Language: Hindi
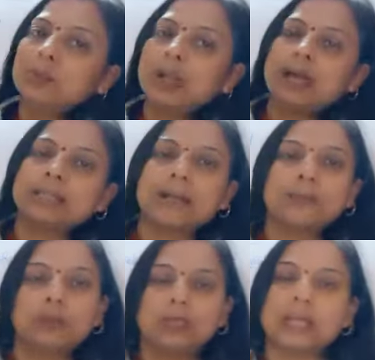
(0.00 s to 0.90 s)
का अर्थ
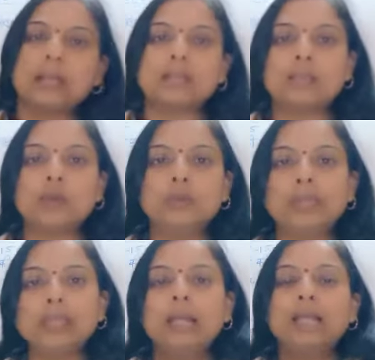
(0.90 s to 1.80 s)
आपको बताना
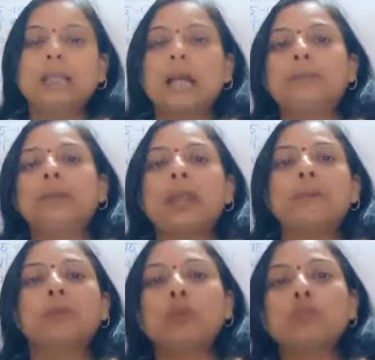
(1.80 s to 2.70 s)
चाहूंगी ताकि
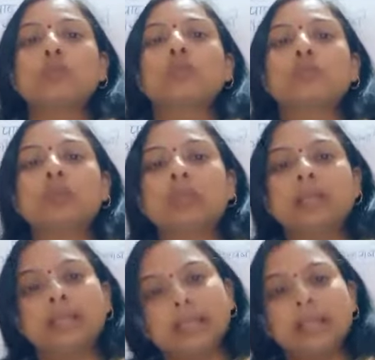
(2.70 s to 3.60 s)
आपको सुन सुन
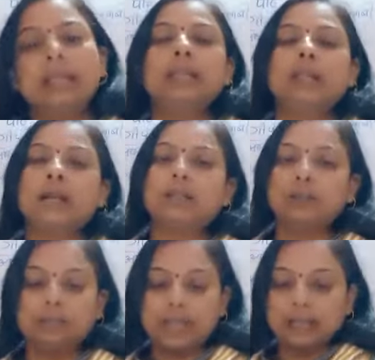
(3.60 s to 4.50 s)
करके याद
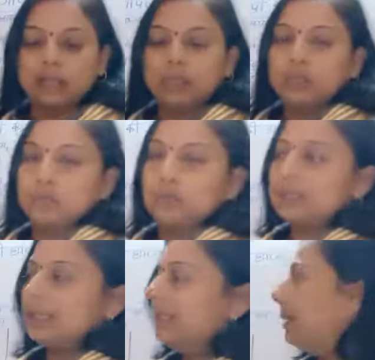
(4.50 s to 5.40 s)
हो जाए तो चलिए